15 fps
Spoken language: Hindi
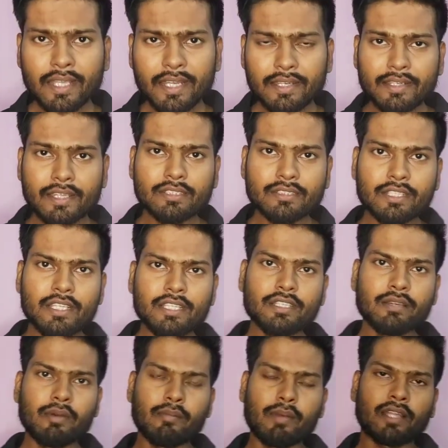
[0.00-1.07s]
देखिए टेस्ट सीरीज
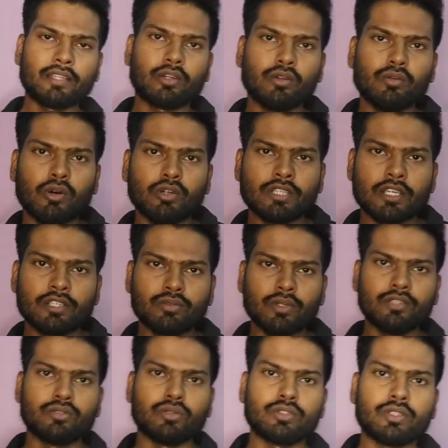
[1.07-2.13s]
की मैं बात करूँ बहुत सारे
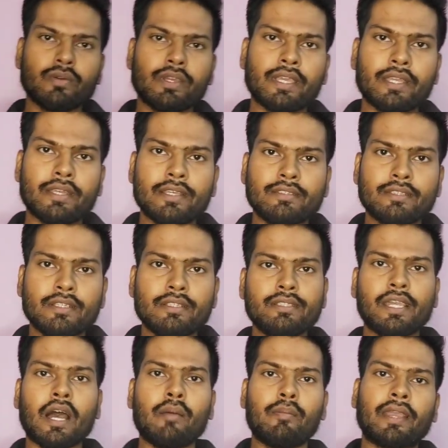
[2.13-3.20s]
स्टूडेंट्स सोचते होंगे कि टेस्ट सीरीज
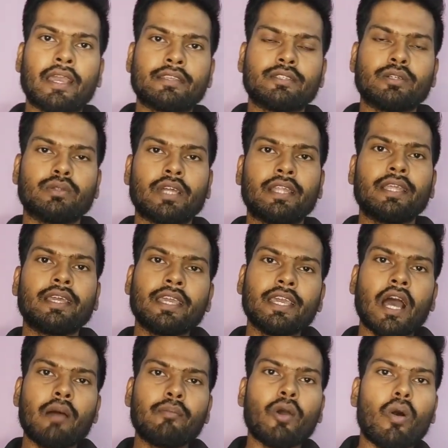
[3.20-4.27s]
यहाँ पे कैसे होता है देखिए
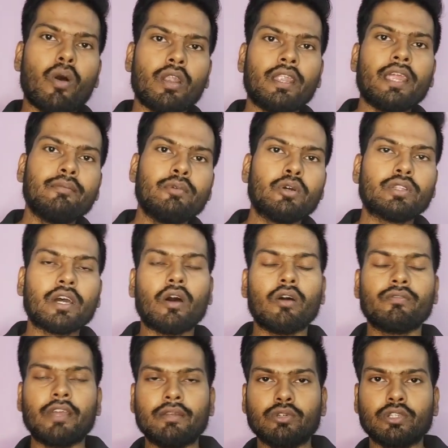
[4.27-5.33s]
यहाँ पे ऑनलाइन भी होता है
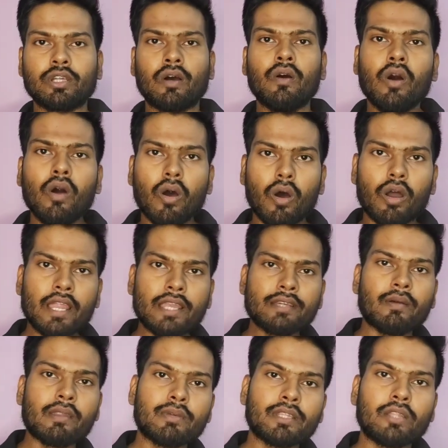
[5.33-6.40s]
ऑफलाइन भी होता है ऑनलाइन के
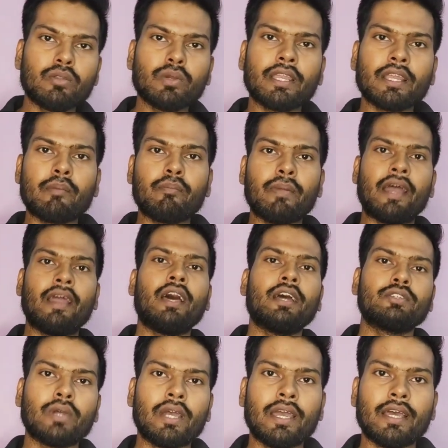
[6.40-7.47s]
बारे में बता दूं कि इनका पहला
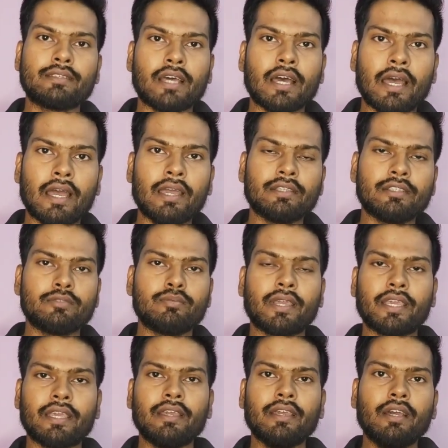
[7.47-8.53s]
जो है ऐसा है जिसमें
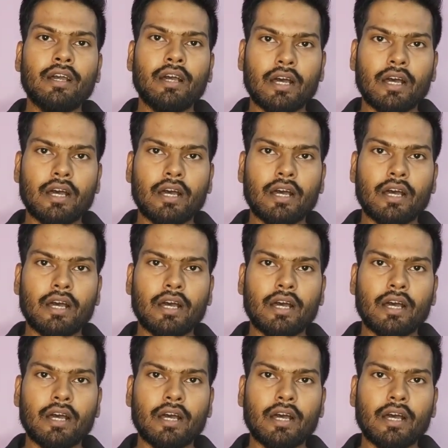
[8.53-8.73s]
कि